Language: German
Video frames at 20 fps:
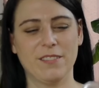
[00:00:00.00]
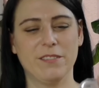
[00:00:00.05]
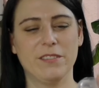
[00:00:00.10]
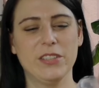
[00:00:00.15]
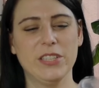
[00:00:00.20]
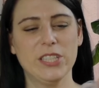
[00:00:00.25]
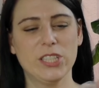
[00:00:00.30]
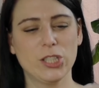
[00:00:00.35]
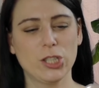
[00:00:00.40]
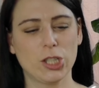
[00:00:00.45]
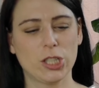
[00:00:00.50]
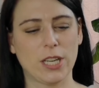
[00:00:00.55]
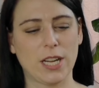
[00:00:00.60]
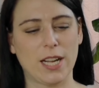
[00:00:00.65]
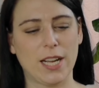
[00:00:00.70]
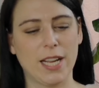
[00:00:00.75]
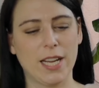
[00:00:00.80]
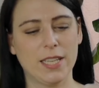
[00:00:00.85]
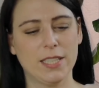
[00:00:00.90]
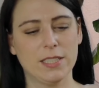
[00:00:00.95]
Wir
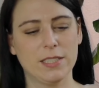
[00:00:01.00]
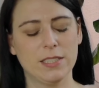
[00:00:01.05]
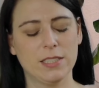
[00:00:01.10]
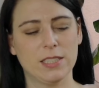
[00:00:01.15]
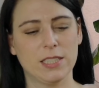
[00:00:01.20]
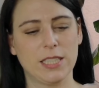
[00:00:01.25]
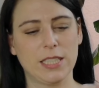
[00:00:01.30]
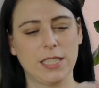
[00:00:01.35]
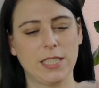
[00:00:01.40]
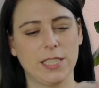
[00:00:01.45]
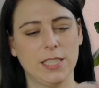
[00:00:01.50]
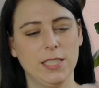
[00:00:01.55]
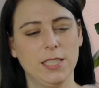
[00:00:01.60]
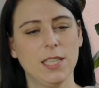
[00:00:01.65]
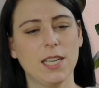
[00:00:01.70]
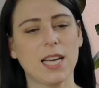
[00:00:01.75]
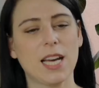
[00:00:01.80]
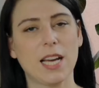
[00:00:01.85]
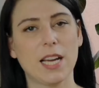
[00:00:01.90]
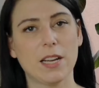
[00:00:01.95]
schneiden
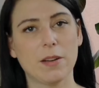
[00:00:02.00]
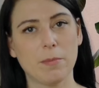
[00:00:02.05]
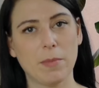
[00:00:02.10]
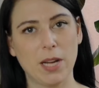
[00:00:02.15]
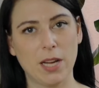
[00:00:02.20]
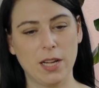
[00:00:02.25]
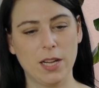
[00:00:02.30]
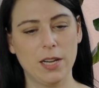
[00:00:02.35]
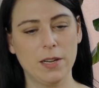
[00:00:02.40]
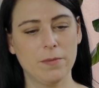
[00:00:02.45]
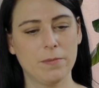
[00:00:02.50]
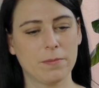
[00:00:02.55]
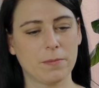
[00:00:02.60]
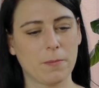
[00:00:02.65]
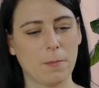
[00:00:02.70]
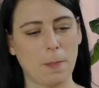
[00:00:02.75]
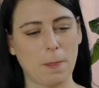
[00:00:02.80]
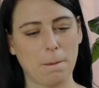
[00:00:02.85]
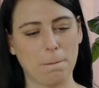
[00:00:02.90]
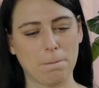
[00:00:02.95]
hier einmal
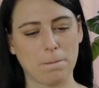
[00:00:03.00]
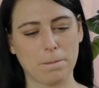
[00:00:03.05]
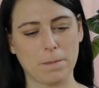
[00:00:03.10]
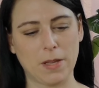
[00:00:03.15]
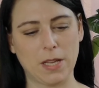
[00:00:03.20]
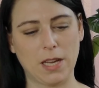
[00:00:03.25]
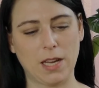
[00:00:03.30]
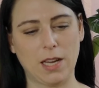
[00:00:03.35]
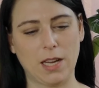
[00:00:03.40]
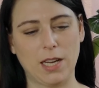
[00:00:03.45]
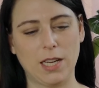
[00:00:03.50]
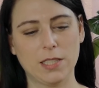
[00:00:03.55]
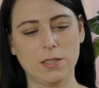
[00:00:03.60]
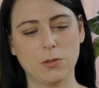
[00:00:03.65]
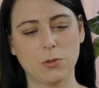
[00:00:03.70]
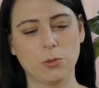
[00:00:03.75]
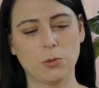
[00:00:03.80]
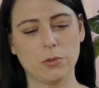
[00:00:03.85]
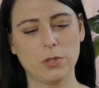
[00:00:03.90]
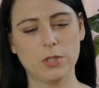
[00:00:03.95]
gerade
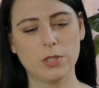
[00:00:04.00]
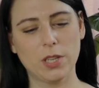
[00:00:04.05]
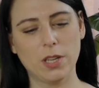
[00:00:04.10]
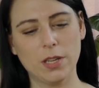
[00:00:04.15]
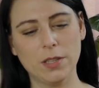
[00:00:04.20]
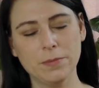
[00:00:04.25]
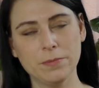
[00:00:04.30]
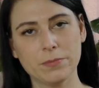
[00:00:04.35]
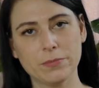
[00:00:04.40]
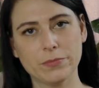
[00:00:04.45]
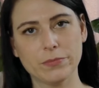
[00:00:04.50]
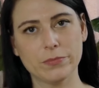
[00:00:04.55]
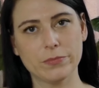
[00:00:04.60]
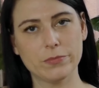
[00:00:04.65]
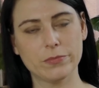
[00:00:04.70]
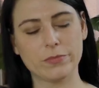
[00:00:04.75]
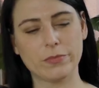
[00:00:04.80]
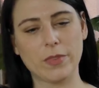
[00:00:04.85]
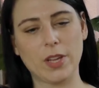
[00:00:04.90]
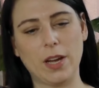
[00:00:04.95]
runter
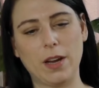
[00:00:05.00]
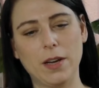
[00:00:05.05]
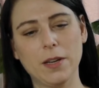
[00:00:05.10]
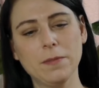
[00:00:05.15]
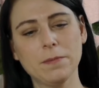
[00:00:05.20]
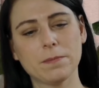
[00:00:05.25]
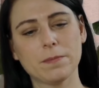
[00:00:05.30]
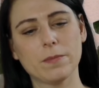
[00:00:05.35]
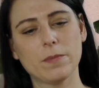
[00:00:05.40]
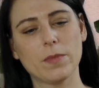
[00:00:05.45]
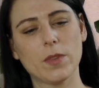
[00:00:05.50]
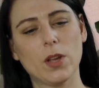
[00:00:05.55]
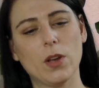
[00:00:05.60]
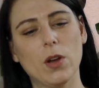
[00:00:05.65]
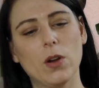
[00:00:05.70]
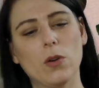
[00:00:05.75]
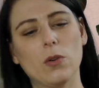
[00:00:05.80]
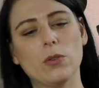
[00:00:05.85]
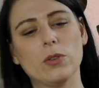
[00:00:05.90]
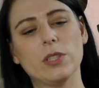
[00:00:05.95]
ja,
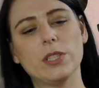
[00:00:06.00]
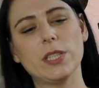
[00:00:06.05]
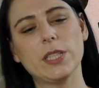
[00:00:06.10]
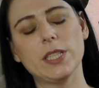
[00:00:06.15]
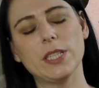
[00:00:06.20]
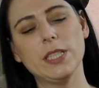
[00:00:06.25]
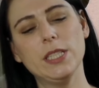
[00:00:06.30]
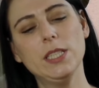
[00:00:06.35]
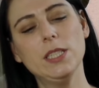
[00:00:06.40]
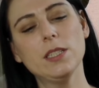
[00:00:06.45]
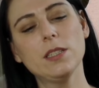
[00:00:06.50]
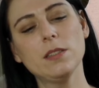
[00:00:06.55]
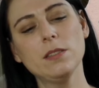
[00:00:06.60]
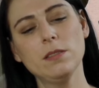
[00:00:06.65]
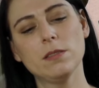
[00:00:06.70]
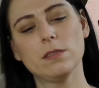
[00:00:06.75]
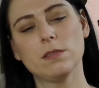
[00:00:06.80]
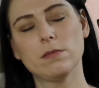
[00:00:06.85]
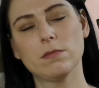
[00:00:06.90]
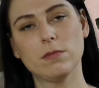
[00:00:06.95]
und hier
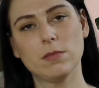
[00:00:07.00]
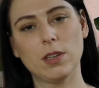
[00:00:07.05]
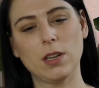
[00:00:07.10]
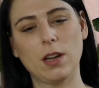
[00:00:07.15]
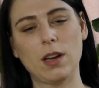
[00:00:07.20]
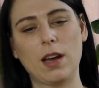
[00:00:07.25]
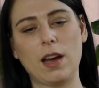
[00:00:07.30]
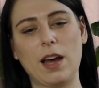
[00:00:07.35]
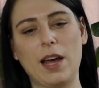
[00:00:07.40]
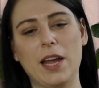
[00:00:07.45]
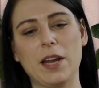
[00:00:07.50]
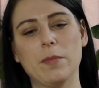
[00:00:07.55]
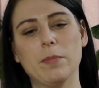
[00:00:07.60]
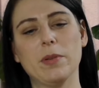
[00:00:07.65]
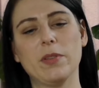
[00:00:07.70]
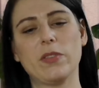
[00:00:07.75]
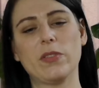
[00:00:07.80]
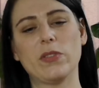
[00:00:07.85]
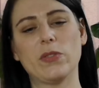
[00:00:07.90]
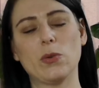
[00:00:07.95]
rein
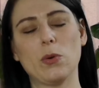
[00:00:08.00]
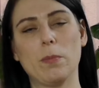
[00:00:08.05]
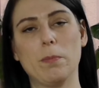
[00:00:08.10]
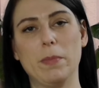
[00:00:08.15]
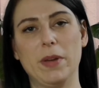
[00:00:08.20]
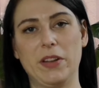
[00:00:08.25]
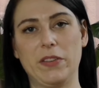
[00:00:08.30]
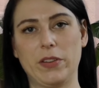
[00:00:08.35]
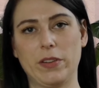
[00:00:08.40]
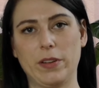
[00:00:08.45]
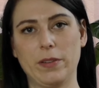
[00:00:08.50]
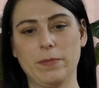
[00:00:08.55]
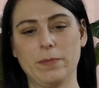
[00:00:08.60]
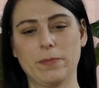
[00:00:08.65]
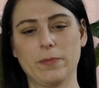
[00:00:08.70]
bis zur Mitte.